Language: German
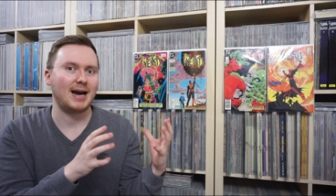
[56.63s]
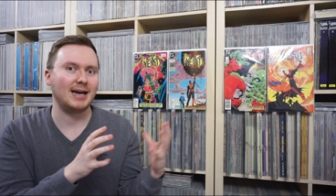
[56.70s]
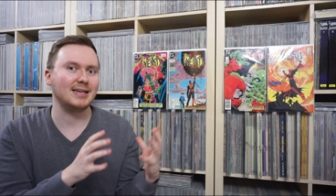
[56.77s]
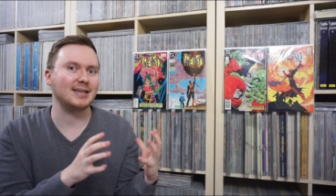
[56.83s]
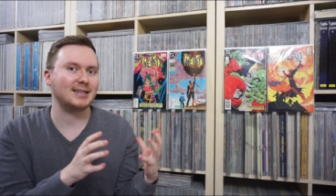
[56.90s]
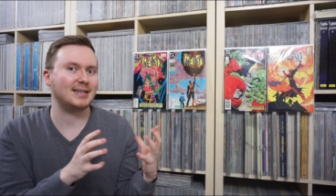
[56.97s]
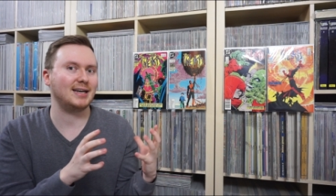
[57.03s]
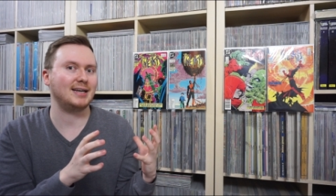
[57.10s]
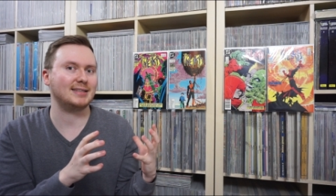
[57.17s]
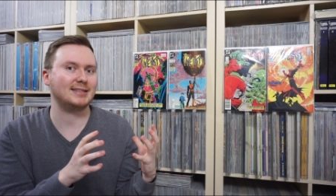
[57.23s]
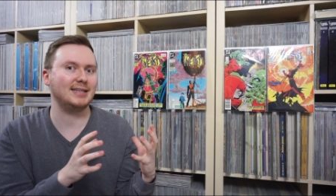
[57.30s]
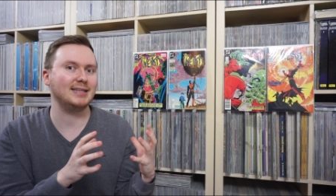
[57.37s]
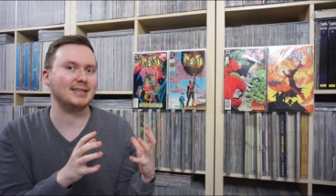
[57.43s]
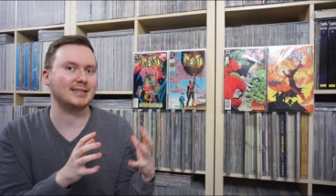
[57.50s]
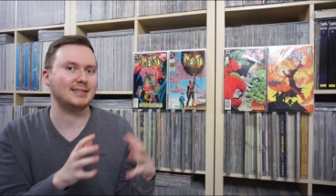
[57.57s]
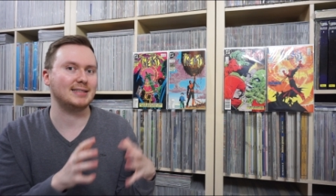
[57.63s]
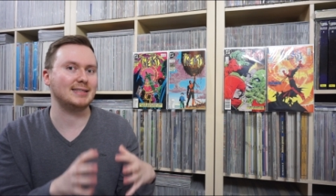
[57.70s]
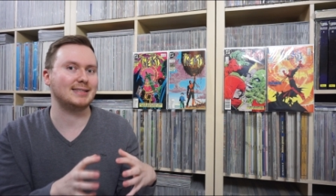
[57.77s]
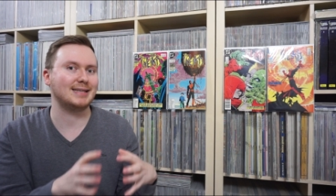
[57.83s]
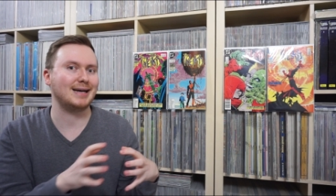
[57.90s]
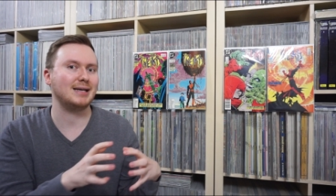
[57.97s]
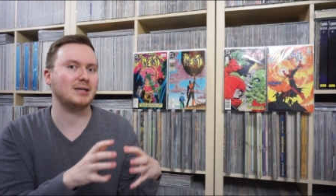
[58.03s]
andere Charaktere,
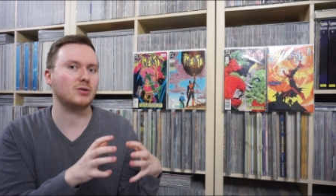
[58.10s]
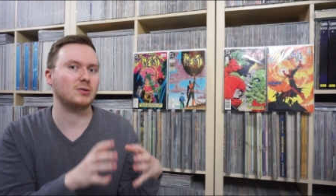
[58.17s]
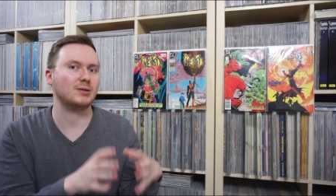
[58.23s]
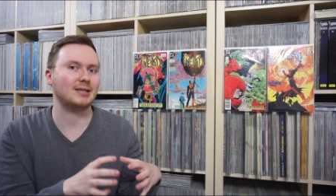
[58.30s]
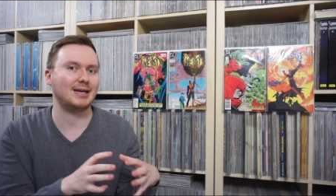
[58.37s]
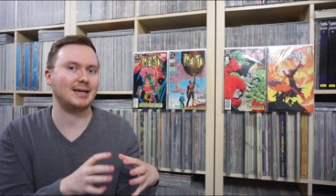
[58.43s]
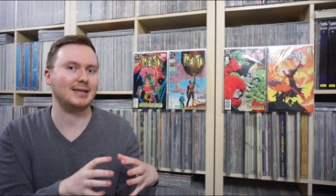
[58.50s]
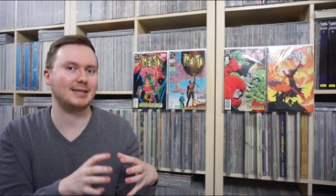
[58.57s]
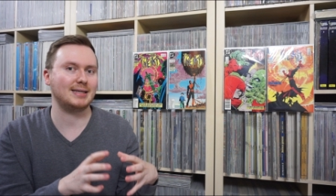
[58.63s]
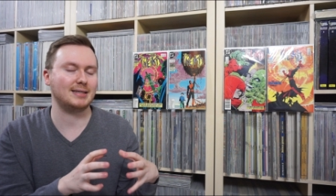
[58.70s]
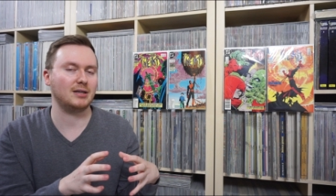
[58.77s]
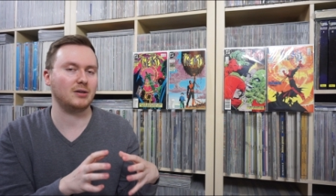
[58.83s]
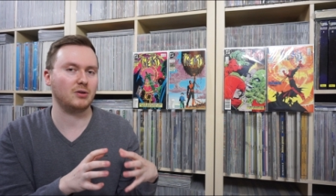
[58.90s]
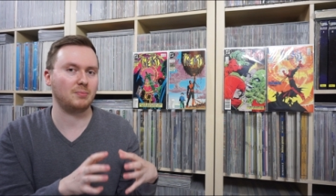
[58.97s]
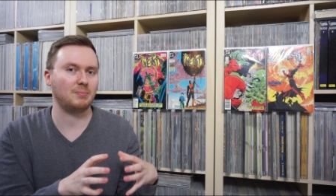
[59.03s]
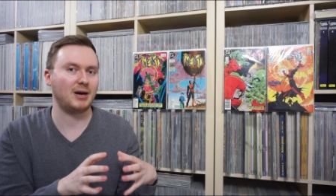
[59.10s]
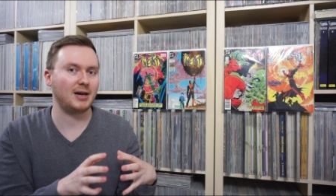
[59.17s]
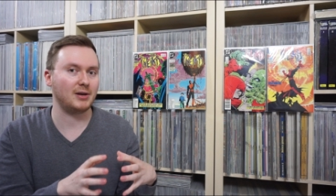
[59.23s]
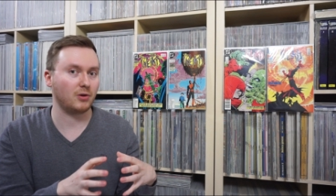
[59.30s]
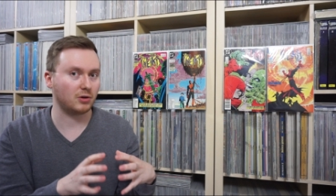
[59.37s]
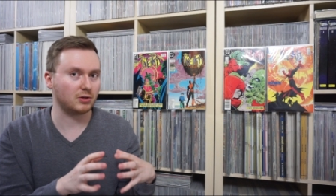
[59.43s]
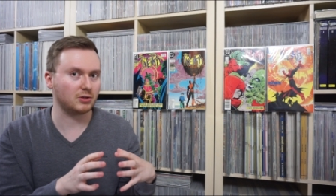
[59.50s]
die da noch gar nicht in der
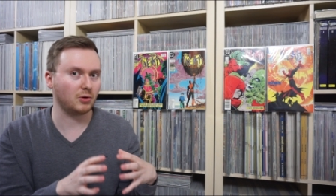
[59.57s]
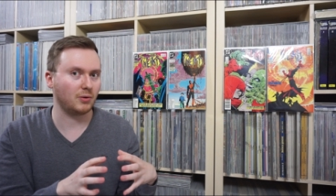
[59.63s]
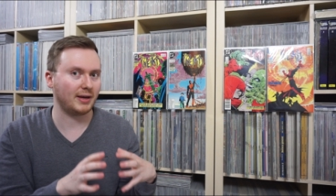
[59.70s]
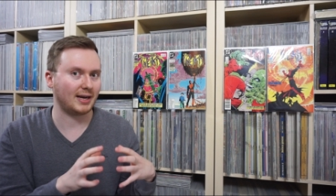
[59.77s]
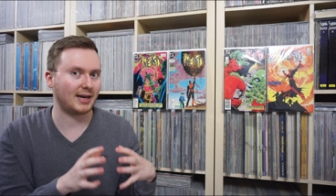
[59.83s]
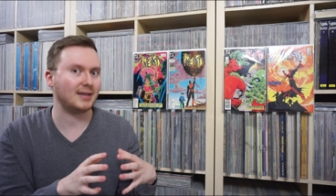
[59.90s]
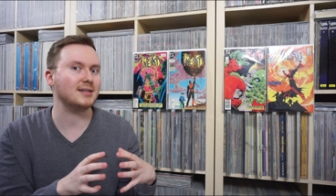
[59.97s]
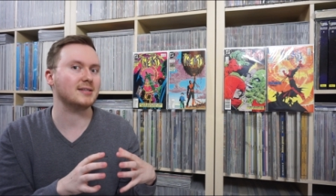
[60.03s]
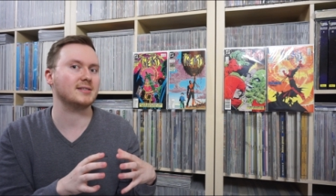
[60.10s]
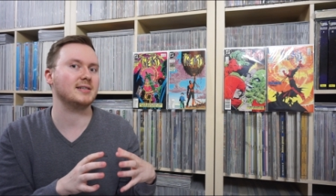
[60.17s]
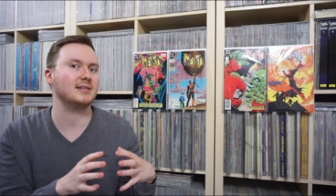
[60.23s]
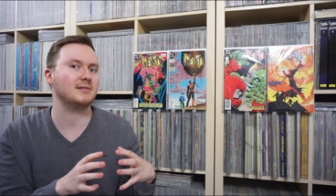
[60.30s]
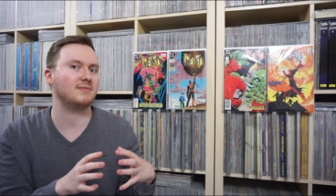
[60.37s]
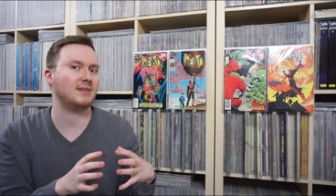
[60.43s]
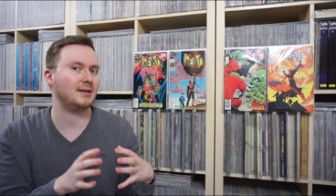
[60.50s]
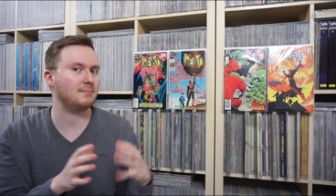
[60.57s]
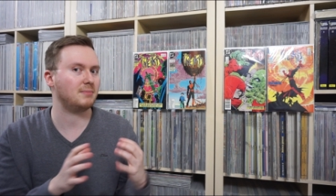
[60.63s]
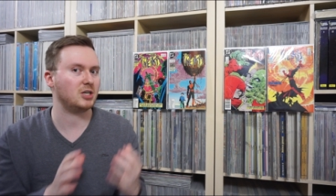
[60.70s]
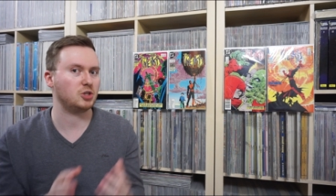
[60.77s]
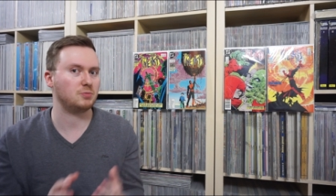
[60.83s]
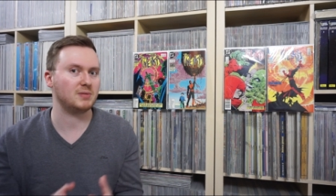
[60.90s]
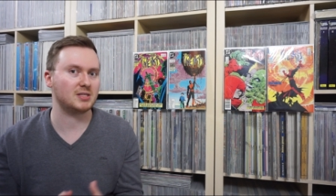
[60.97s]
normalen Ongoing angesiedelt waren,
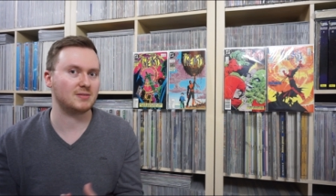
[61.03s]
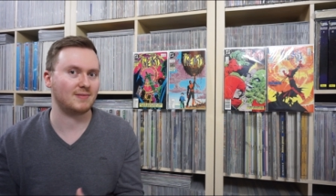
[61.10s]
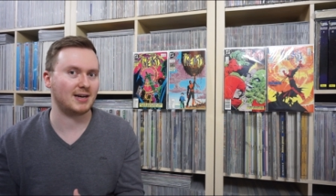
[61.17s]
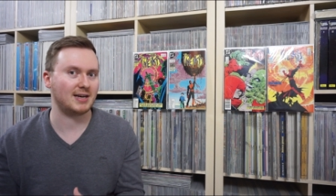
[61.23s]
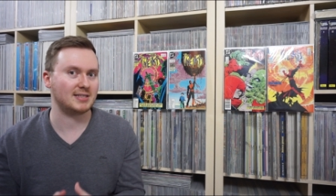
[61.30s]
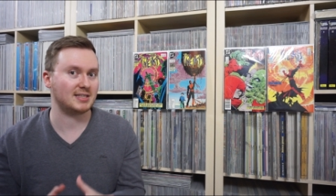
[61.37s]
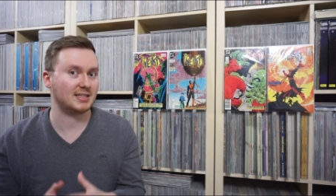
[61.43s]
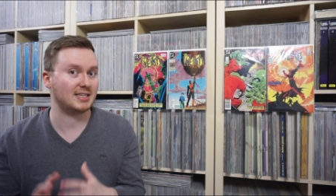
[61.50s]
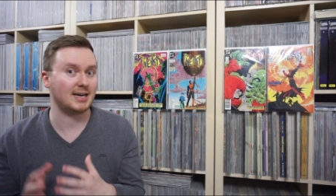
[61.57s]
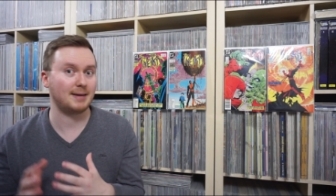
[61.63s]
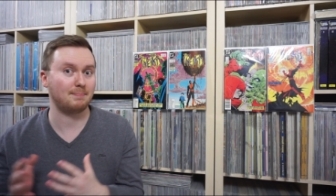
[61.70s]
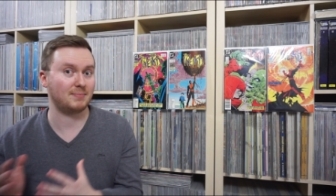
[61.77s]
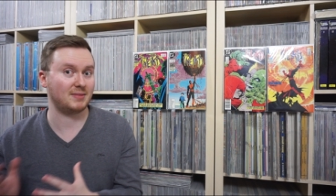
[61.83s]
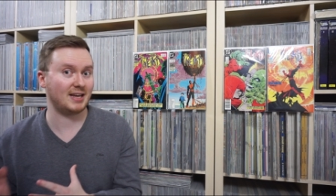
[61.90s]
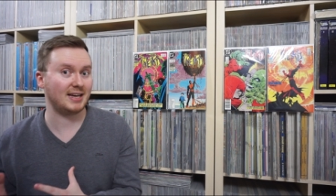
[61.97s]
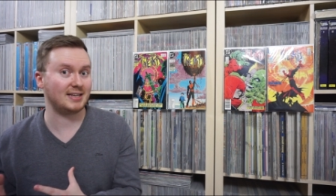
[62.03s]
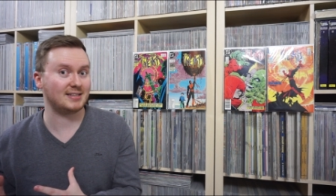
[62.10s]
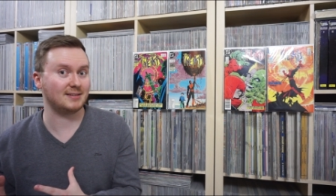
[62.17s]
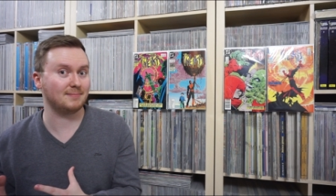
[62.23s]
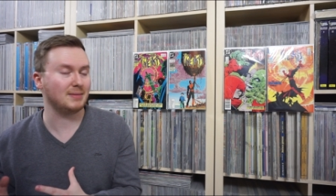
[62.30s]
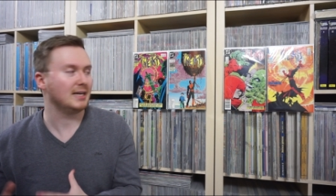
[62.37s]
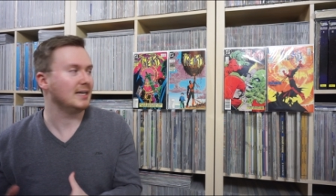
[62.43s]
beispielsweise Captain
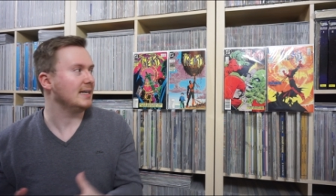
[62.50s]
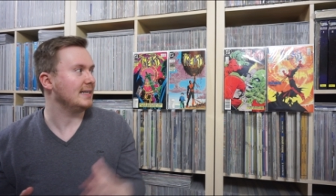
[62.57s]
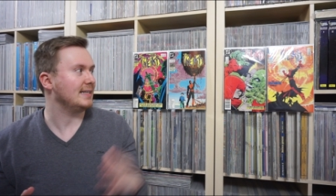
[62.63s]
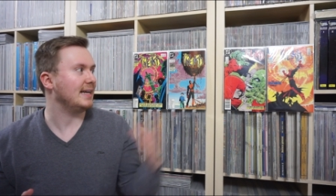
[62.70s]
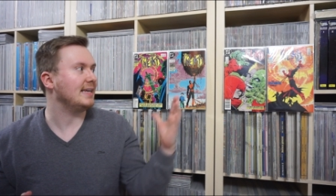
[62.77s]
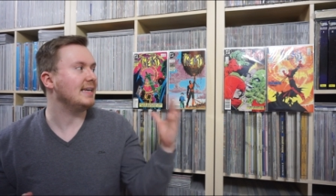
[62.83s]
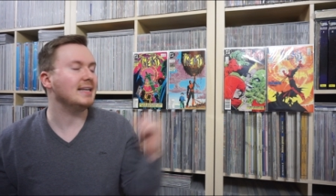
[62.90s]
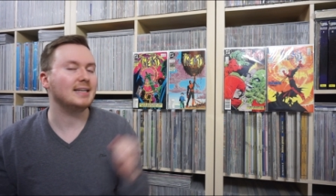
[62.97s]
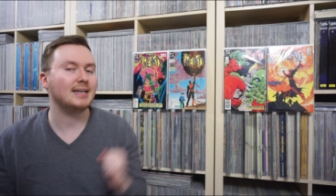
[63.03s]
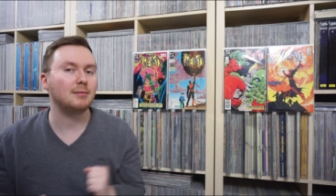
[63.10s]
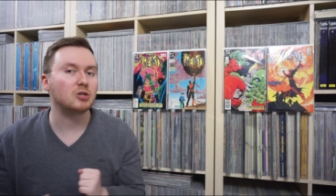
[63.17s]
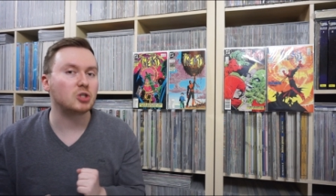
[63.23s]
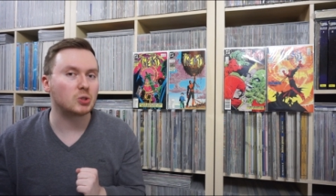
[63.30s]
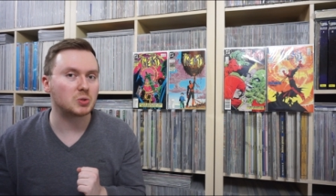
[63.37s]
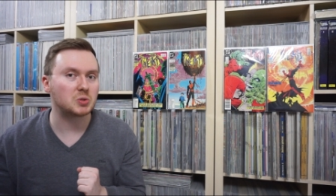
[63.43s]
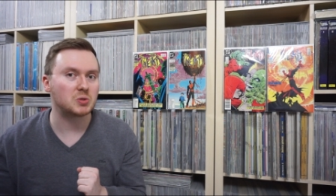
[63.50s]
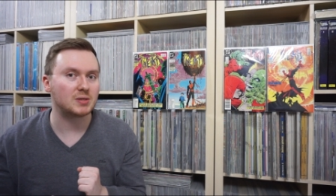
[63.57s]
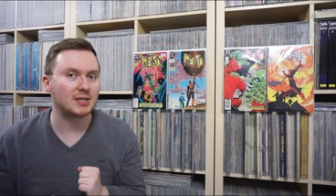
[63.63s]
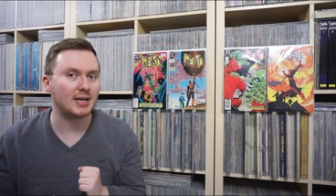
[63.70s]
Atom, der hier dann aber schon zu